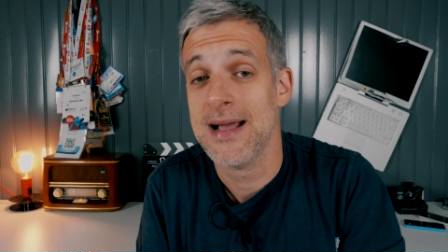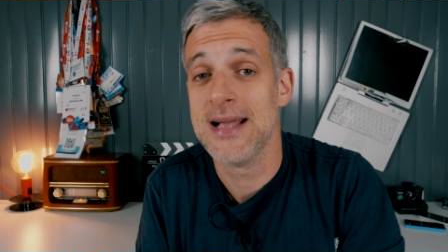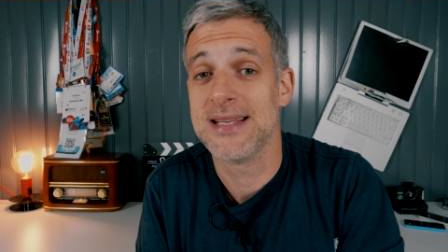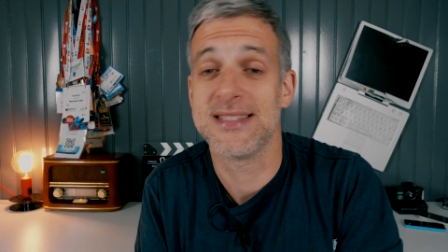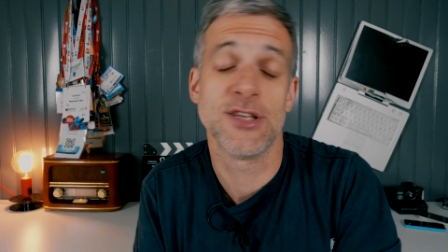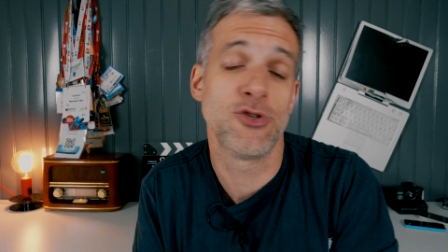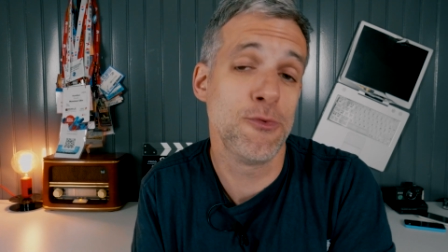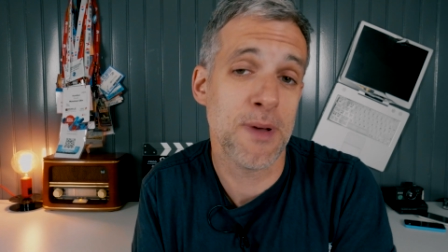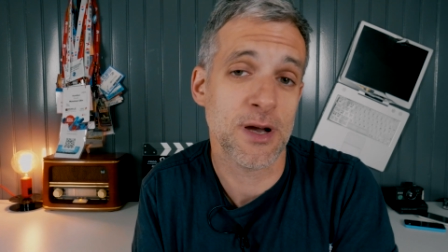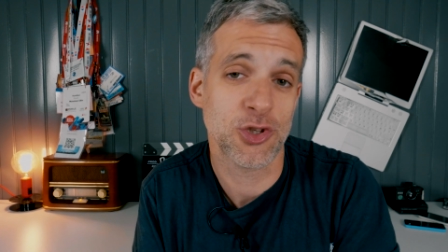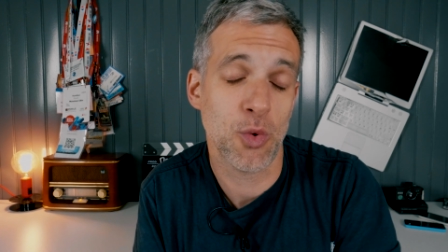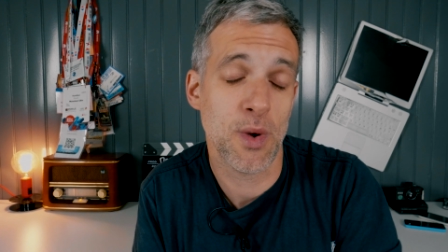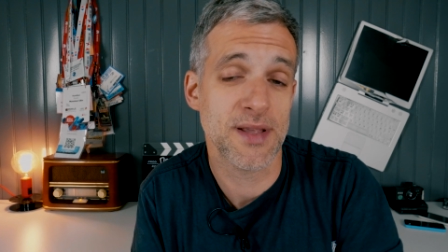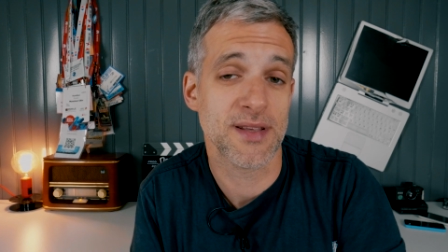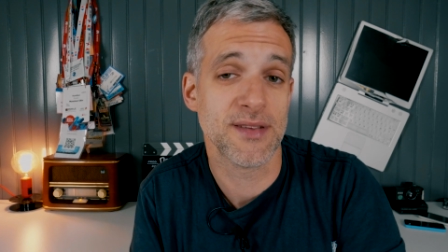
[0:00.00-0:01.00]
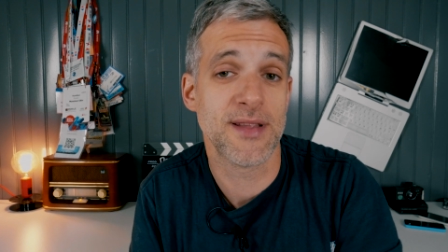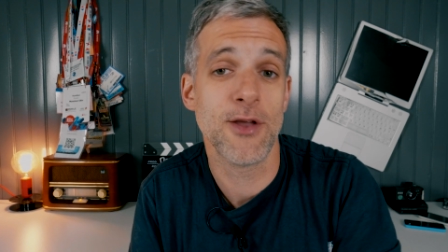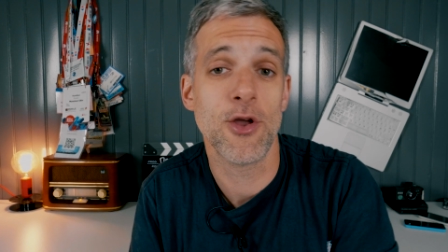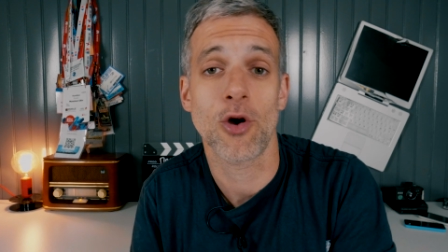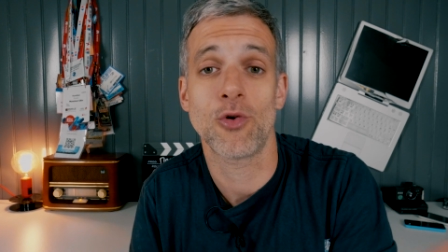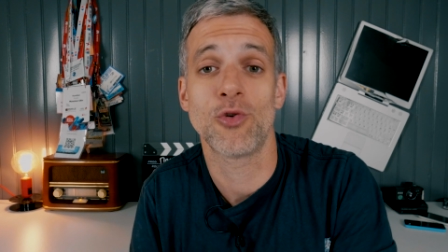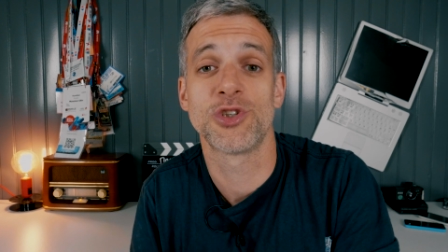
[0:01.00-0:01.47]
Et ça, c'est super chouette.
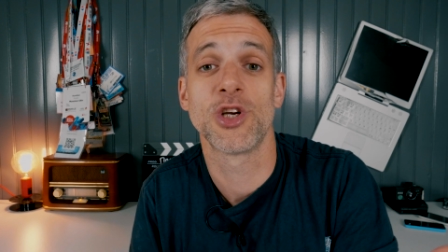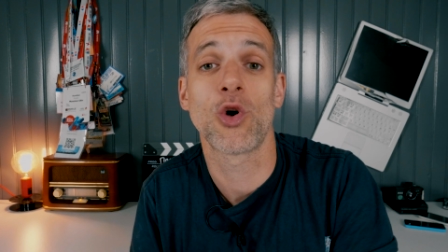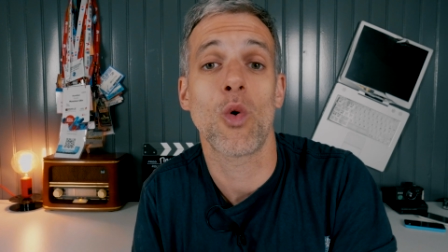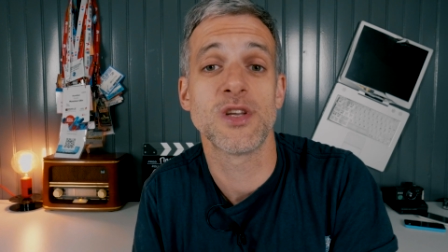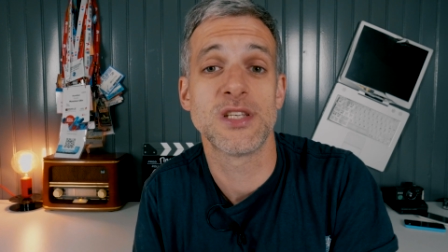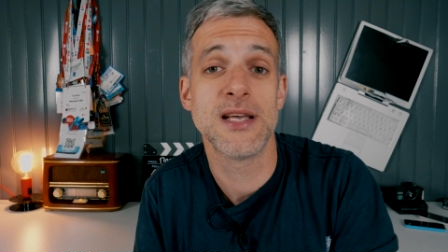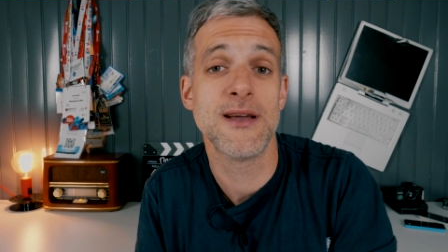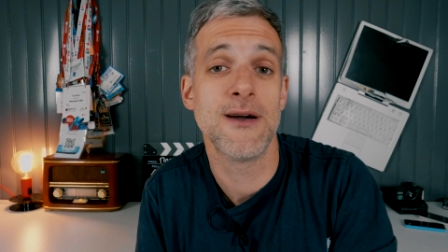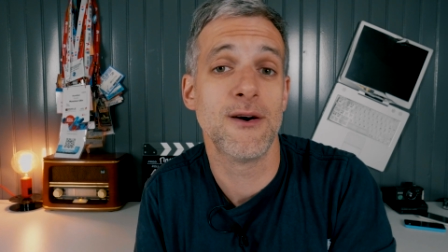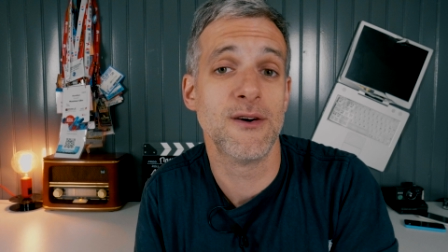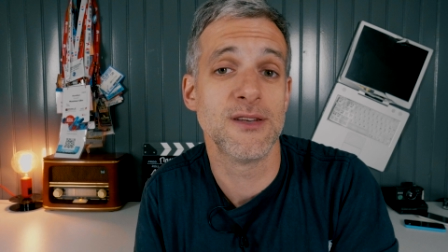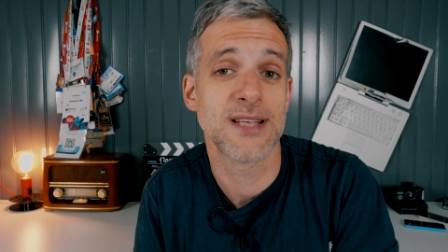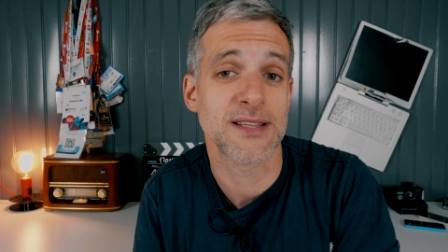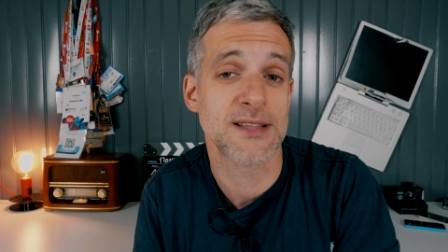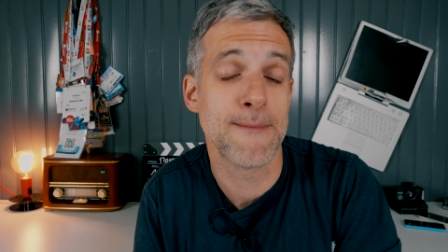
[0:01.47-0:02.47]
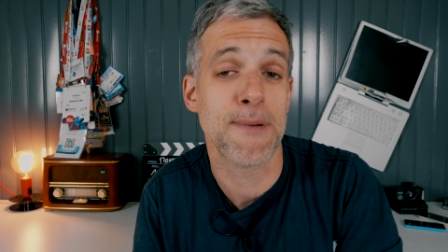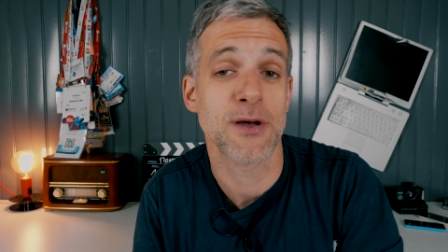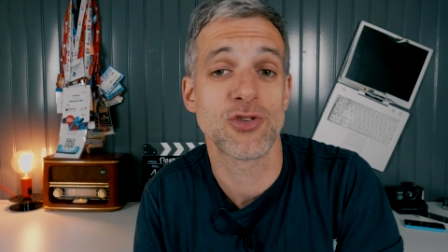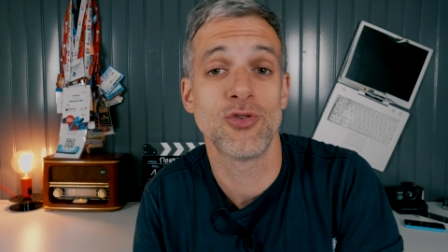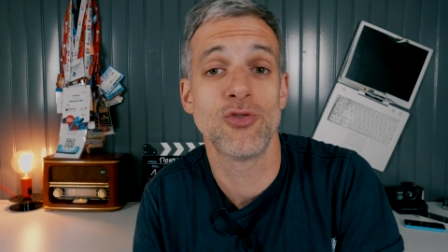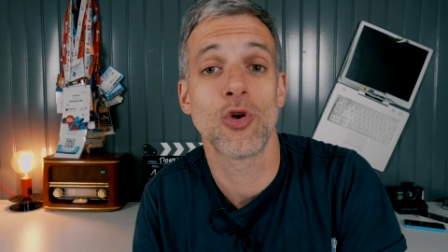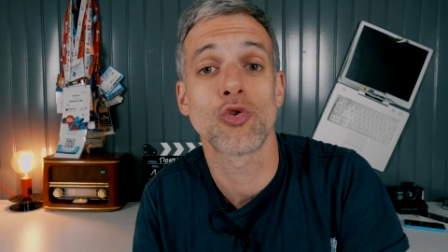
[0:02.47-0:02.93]
D'ailleurs, quand j'ai croisé euh, certaines
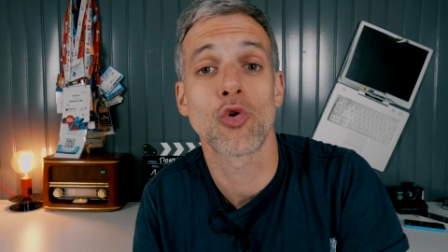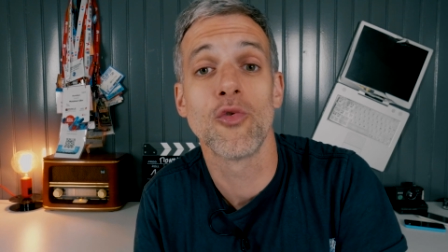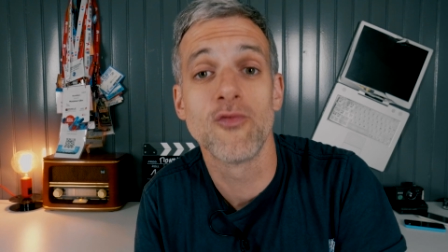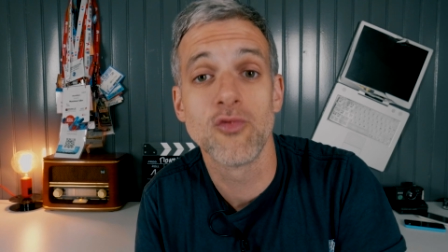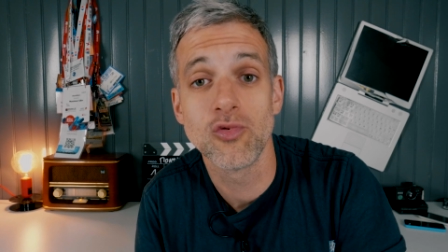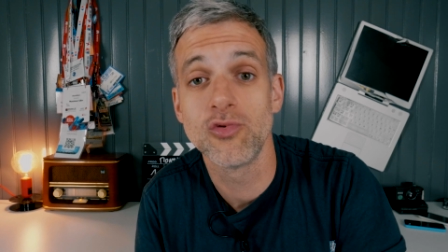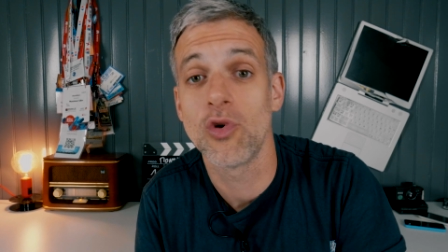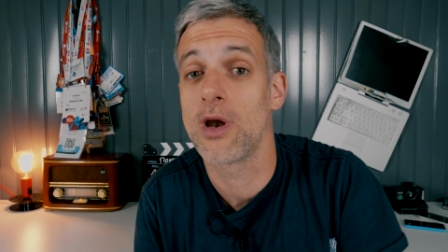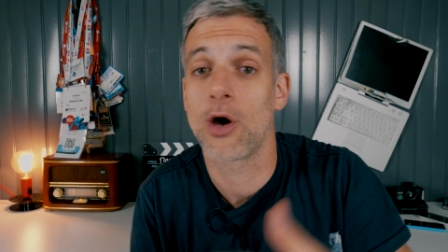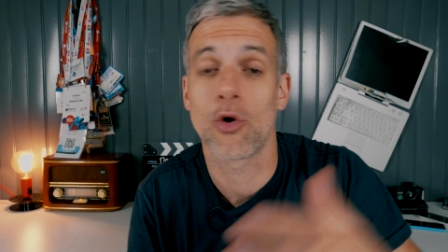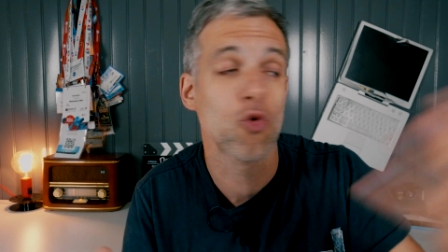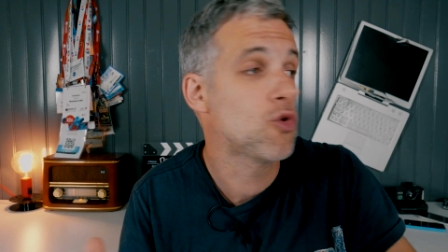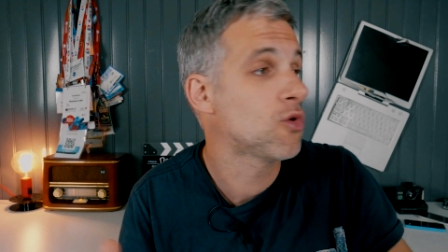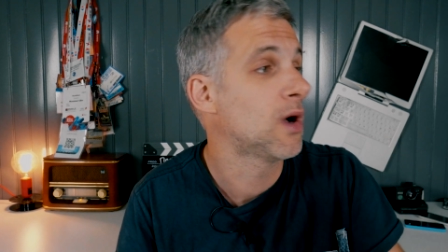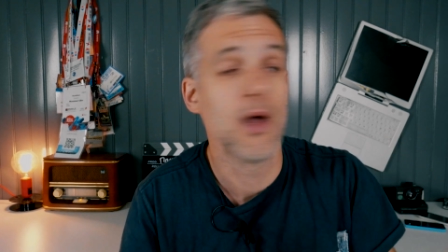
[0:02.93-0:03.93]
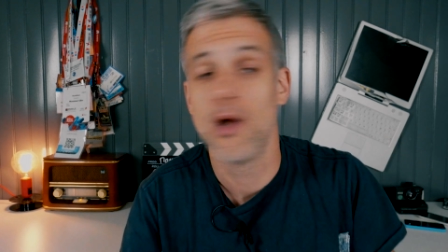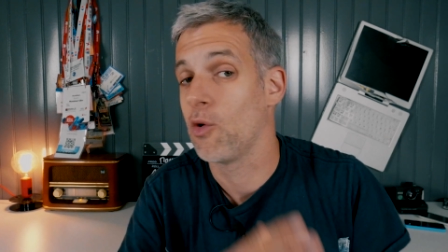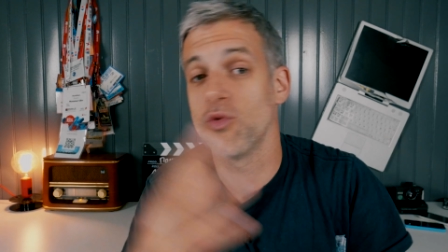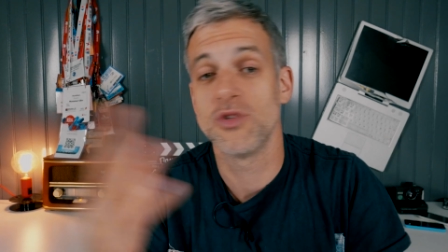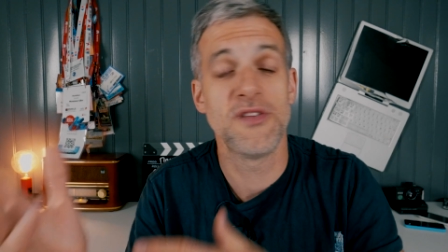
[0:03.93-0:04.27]
personnes d'entre vous dans la rue, aux